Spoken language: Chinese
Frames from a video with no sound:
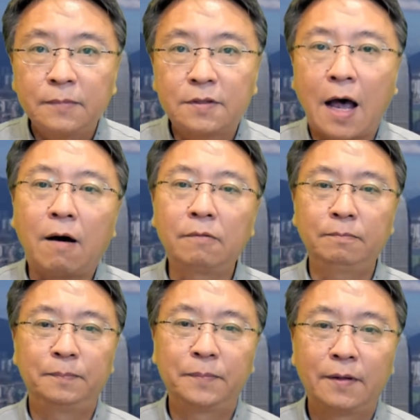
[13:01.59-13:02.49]

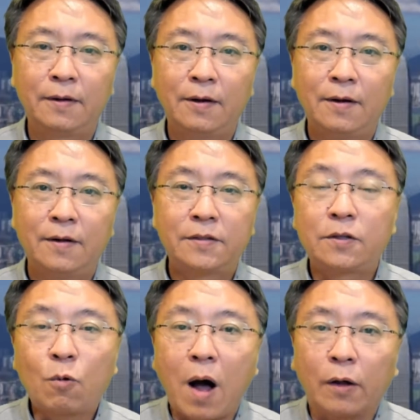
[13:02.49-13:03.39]
潮”，这
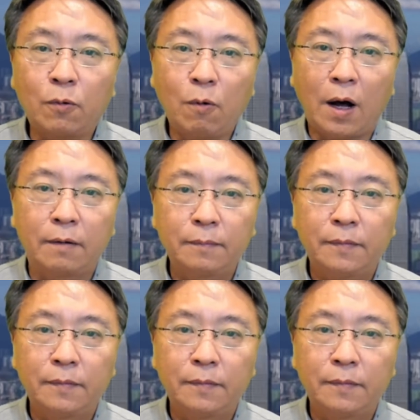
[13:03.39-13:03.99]
是广东话，